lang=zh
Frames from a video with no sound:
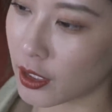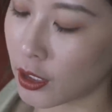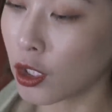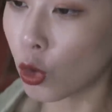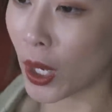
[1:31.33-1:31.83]

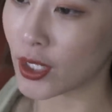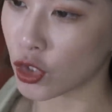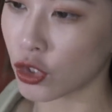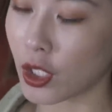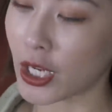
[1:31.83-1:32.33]
一个款
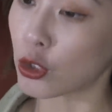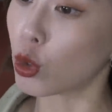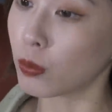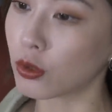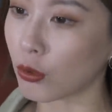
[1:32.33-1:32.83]
式的两
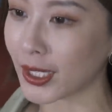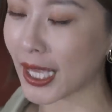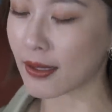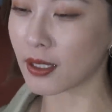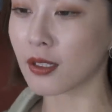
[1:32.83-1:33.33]
种不同的
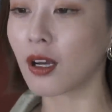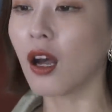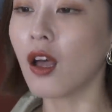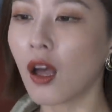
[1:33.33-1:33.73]
颜色。